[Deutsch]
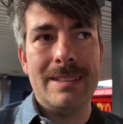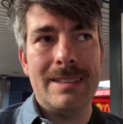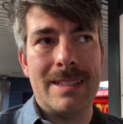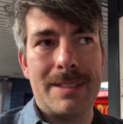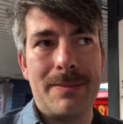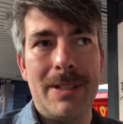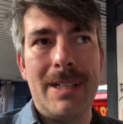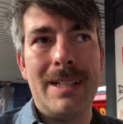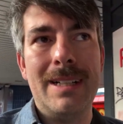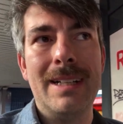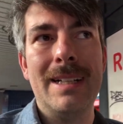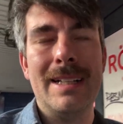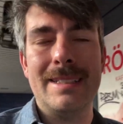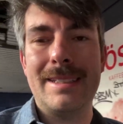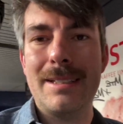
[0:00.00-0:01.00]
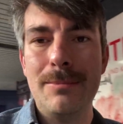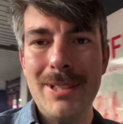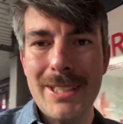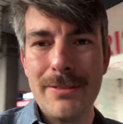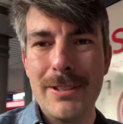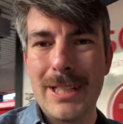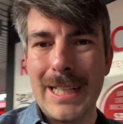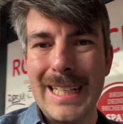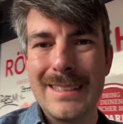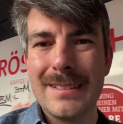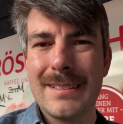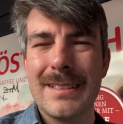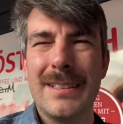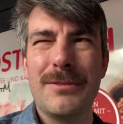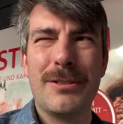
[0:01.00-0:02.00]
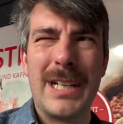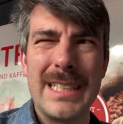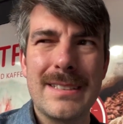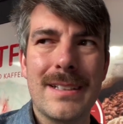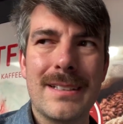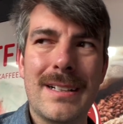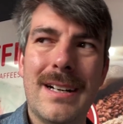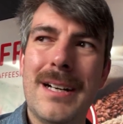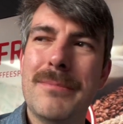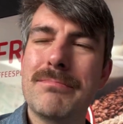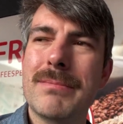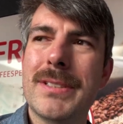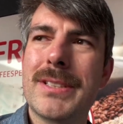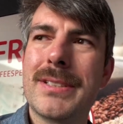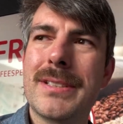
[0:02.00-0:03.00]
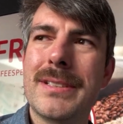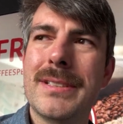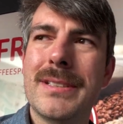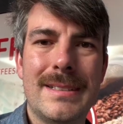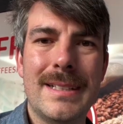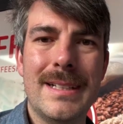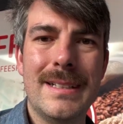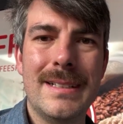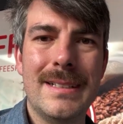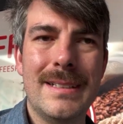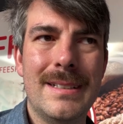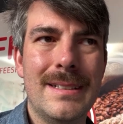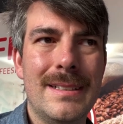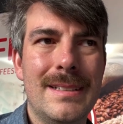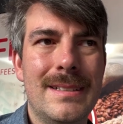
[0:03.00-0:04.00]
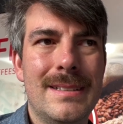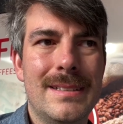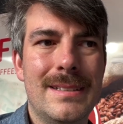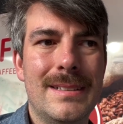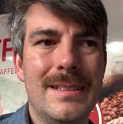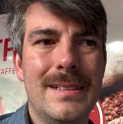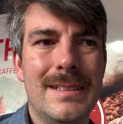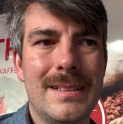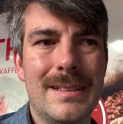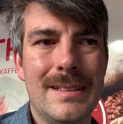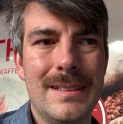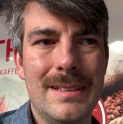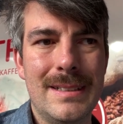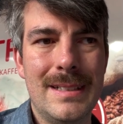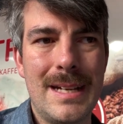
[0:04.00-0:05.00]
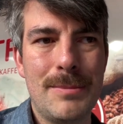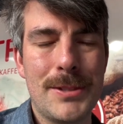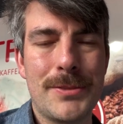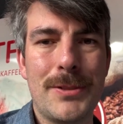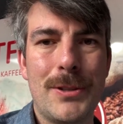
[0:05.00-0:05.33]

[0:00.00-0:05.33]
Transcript: Das war ein ziemlich verregneter Freitagabend. Der äh, MSV